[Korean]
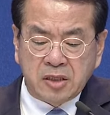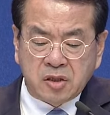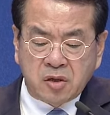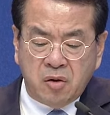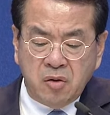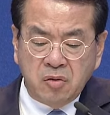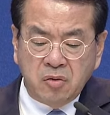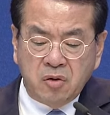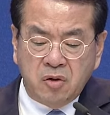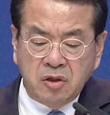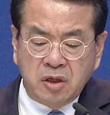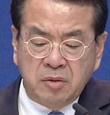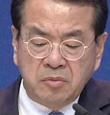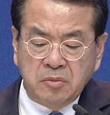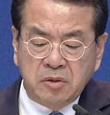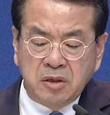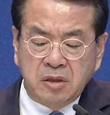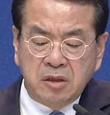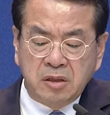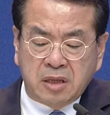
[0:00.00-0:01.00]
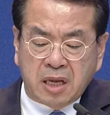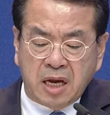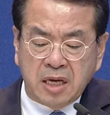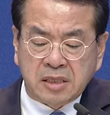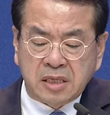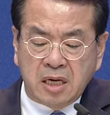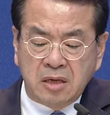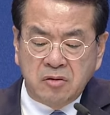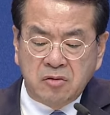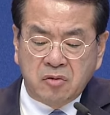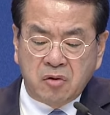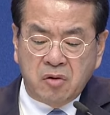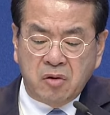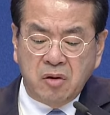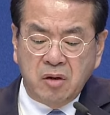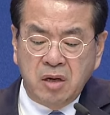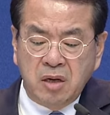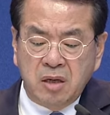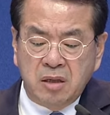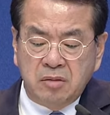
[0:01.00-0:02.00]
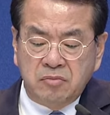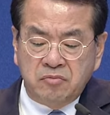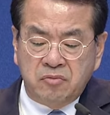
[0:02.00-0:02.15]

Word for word: 성도님들을 대상으로